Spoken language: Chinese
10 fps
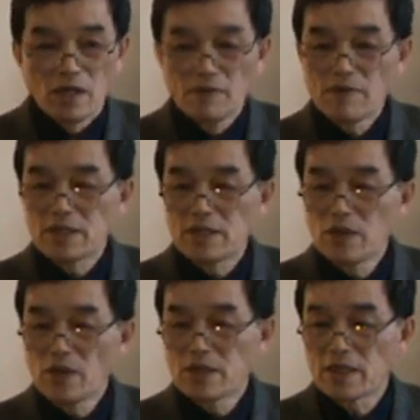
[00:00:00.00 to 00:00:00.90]
那么
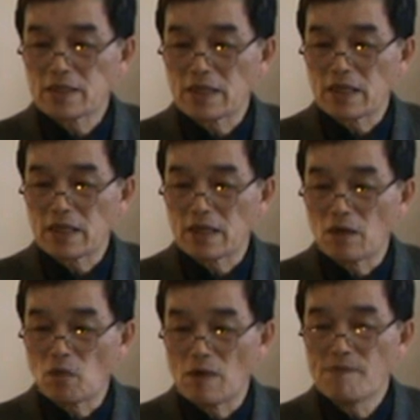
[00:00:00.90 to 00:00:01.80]
人类的这
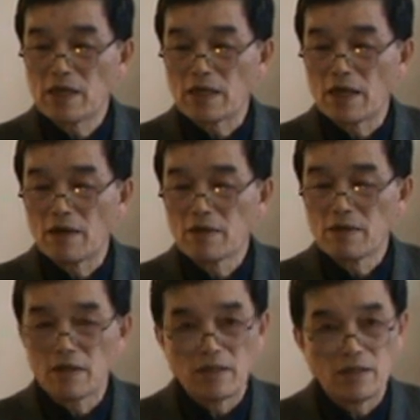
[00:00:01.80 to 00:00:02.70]
个文明呢，
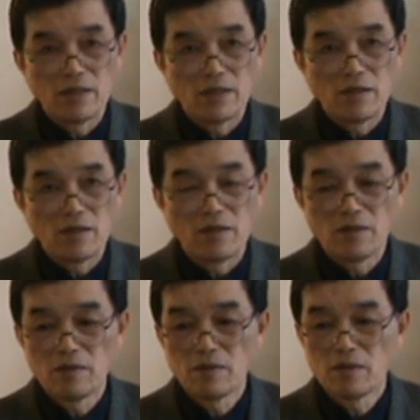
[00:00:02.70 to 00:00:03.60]
呃，
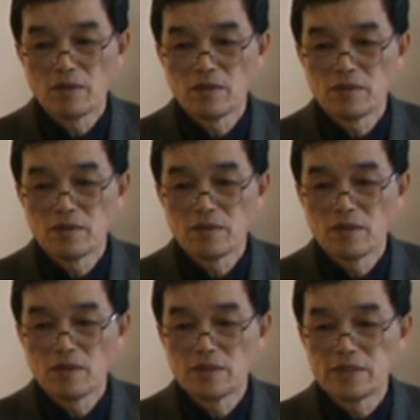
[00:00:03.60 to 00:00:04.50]

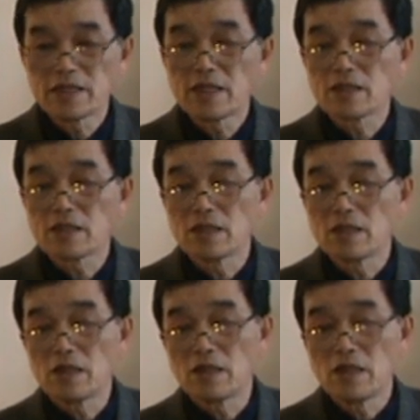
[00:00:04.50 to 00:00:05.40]
现在这
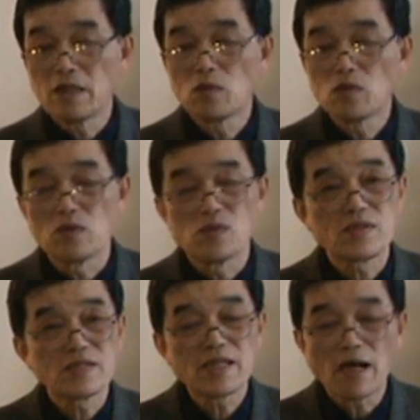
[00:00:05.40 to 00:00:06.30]
个一共有
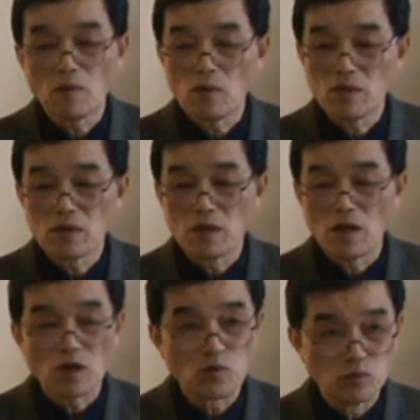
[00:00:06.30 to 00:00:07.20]
四大，
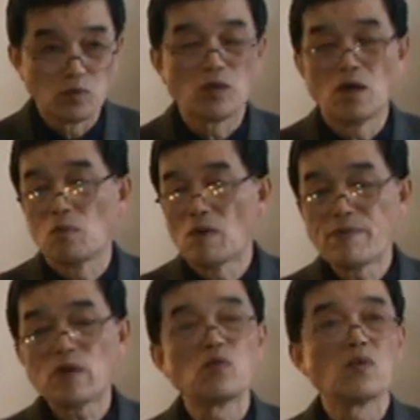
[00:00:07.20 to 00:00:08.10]
呃古呃文
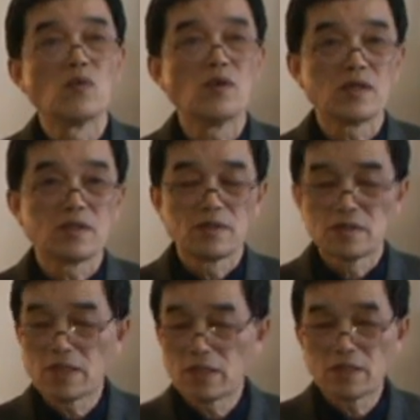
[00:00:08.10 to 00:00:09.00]
明古国。
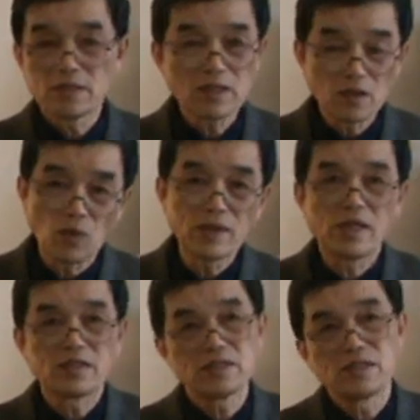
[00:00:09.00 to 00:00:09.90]
这个这个观
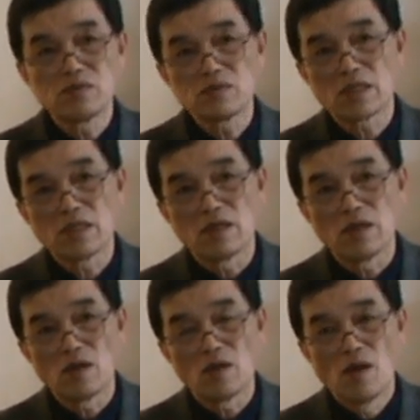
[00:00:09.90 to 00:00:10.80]
点是由这
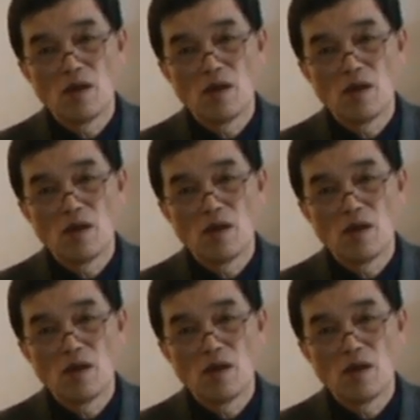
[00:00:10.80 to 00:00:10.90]
个